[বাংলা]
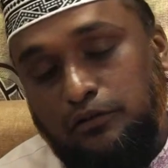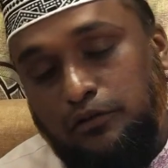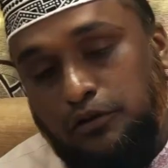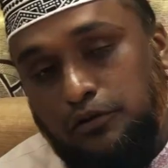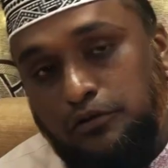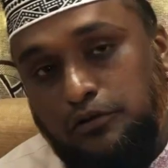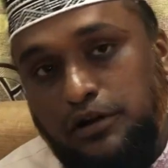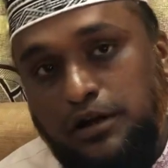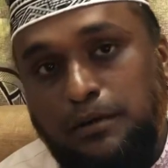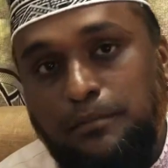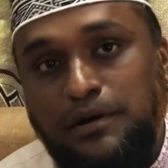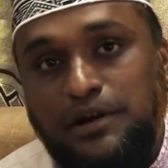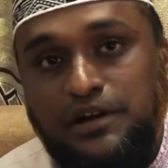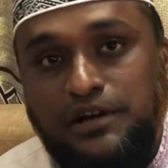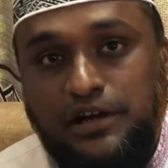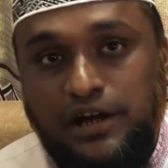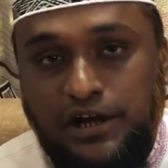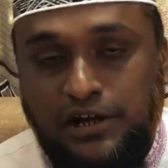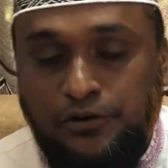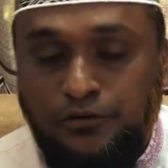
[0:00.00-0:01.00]
লন্ডন
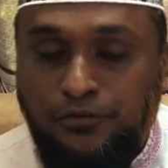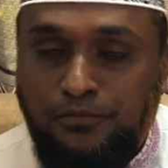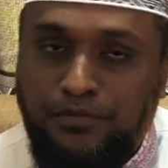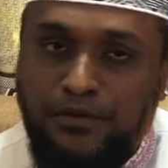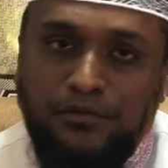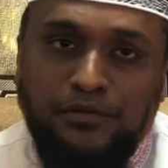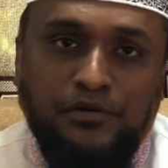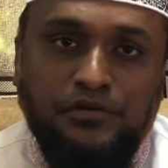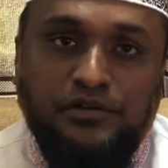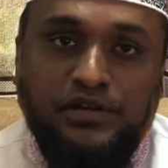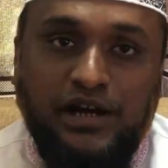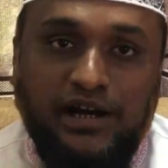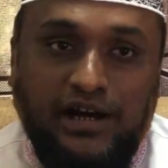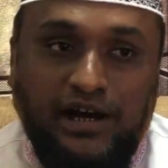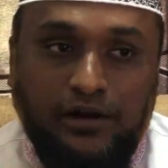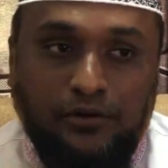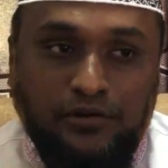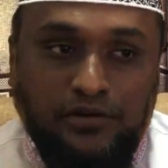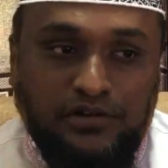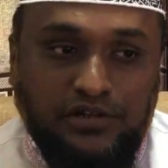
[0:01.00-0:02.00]
আমেরিকা ইউরোপ বিভিন্ন
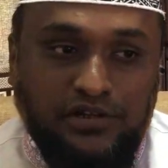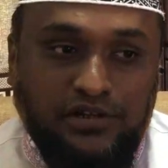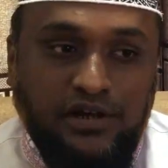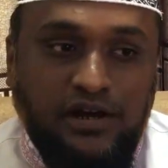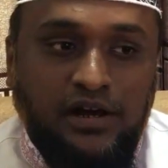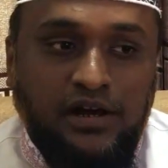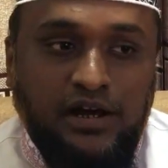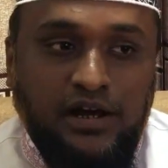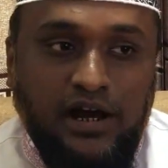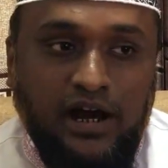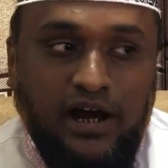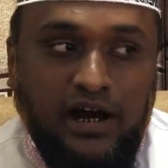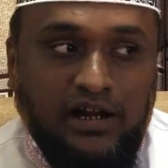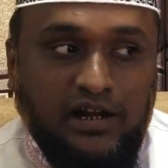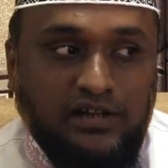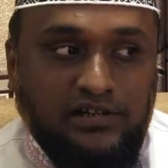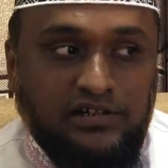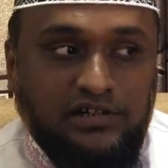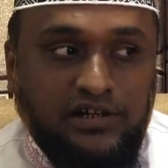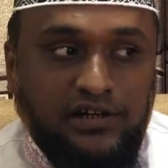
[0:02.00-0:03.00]
জায়গায় রয়েছেন আর
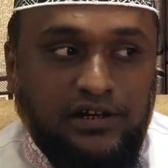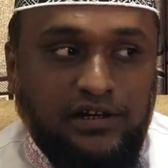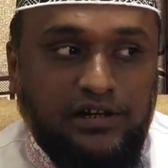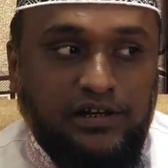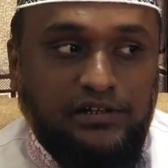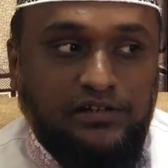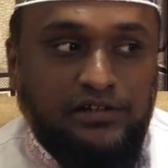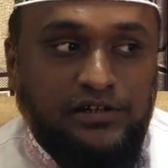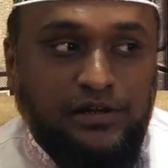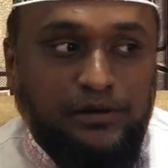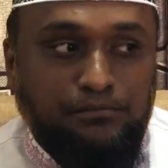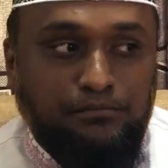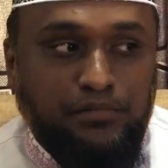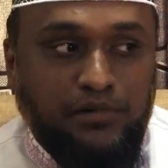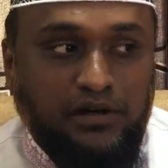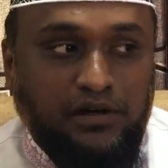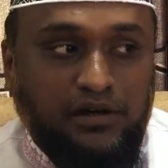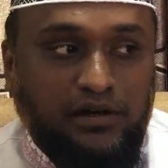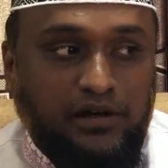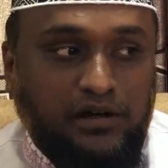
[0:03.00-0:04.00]
আজকের এই যে
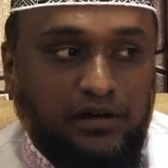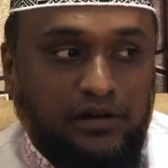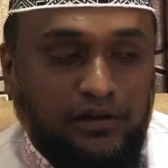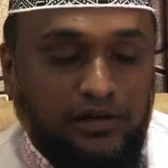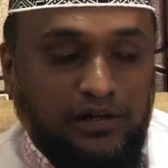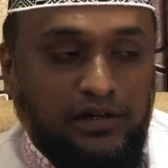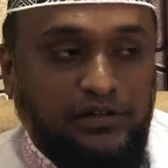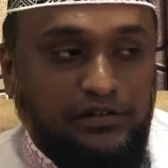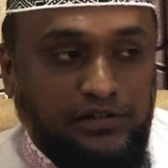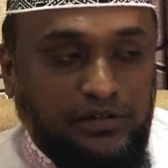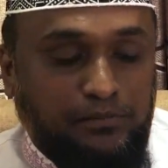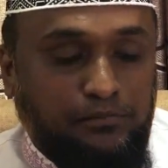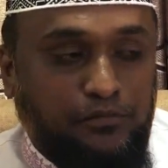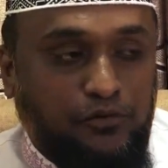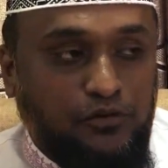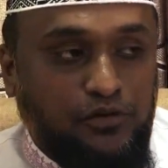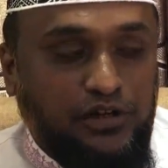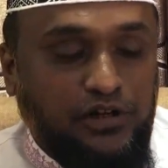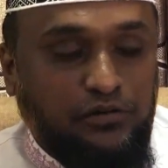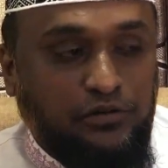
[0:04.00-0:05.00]
এই যে
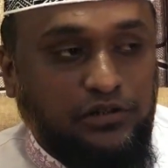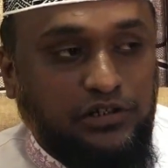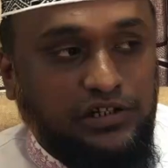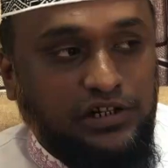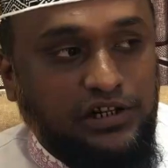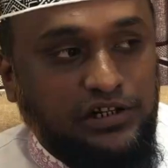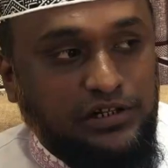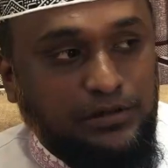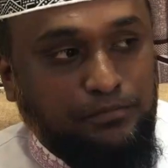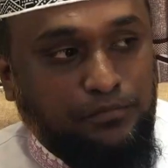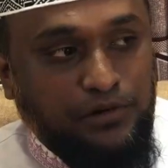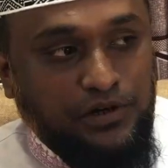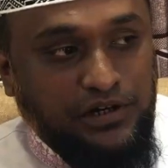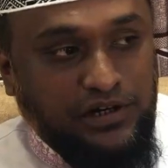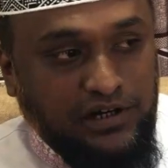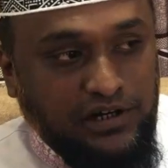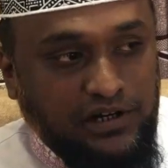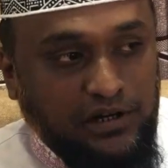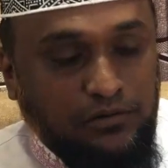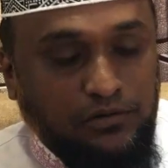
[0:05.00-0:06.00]
বোর্ডের অধীনে যে
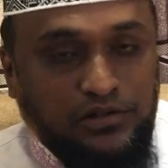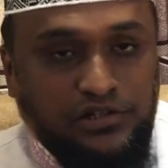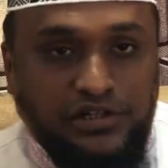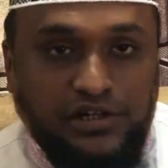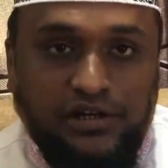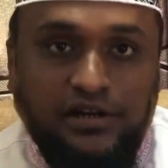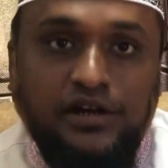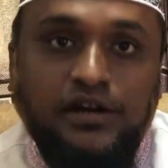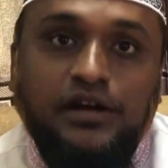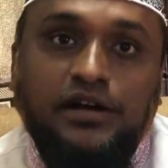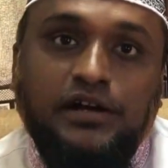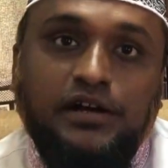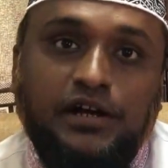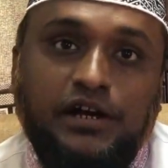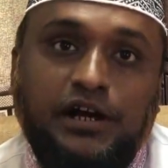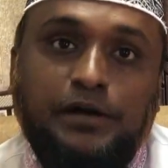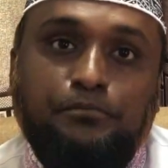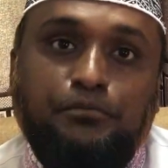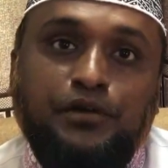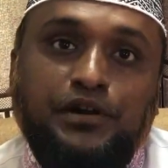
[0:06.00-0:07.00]
পরীক্ষাটা হচ্ছে
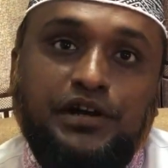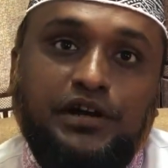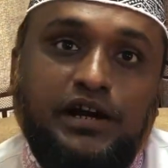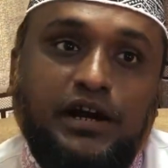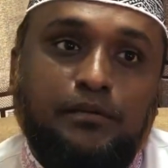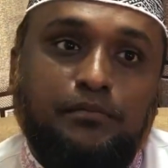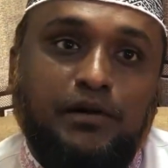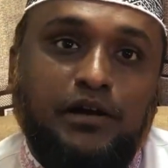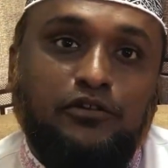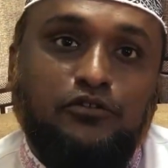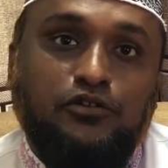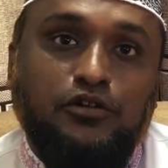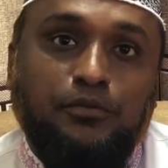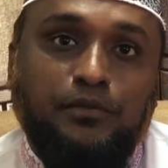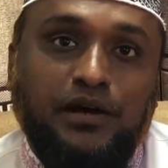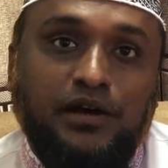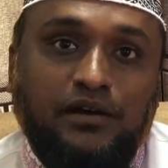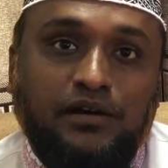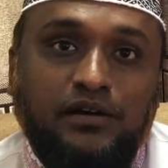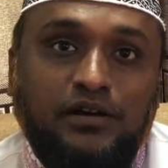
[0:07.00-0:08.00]
এই পরীক্ষার
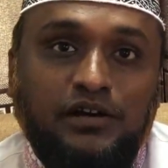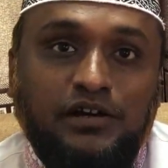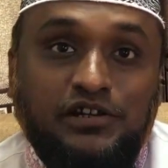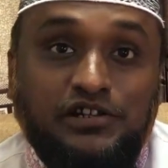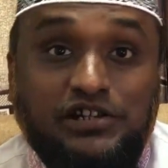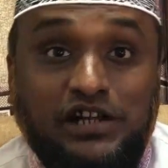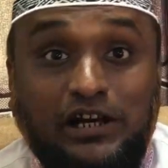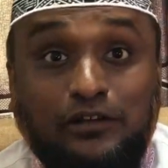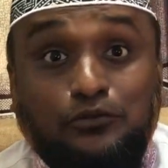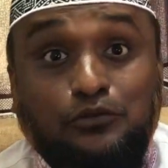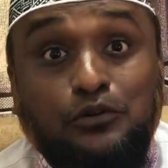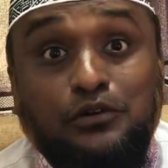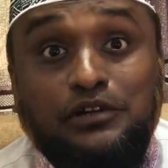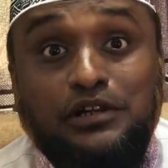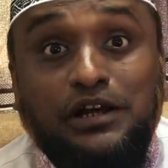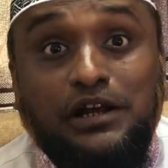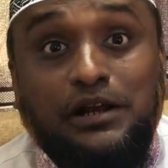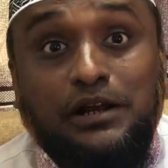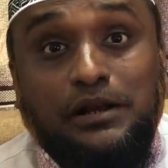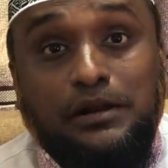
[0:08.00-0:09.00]
মাধ্যমে
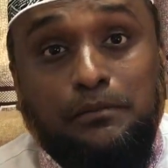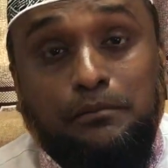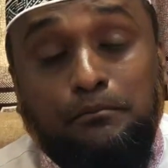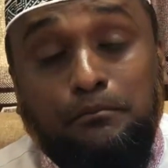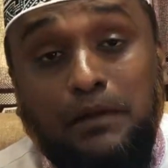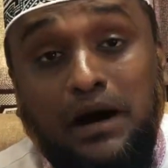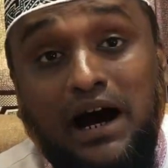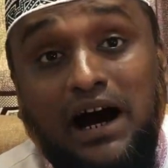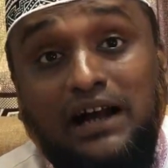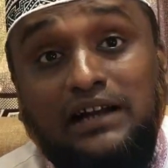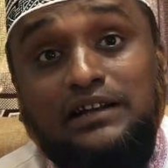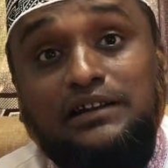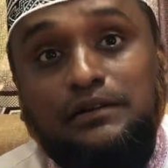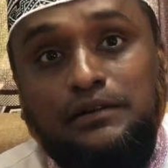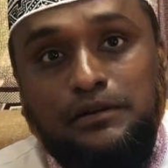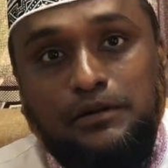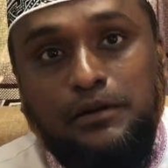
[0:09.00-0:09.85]
ছাত্রদের মান